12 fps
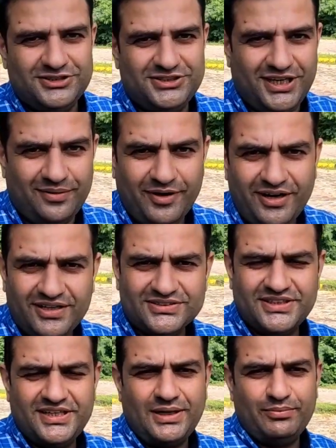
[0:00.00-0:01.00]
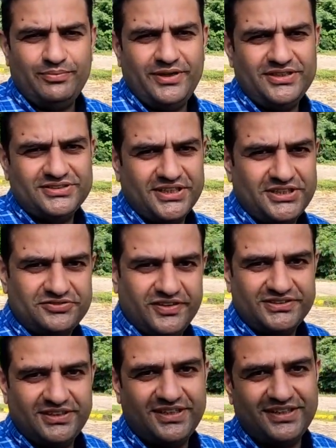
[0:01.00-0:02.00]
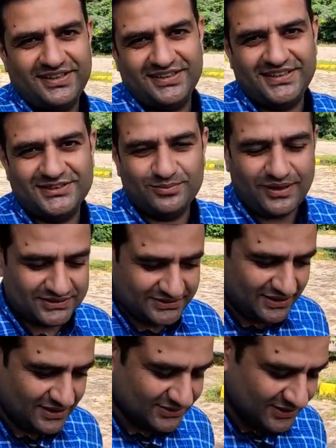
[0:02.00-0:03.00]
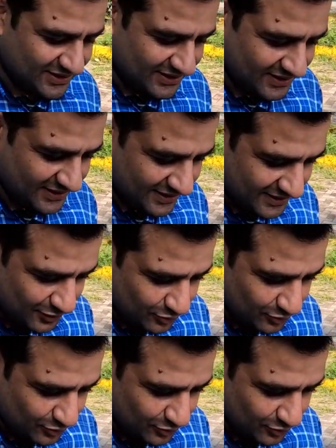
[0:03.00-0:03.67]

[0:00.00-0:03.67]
यामा से आप मेरी सेटिस्फेक्शन का अंदाज़ा इस बात से लगा सकते हैं कि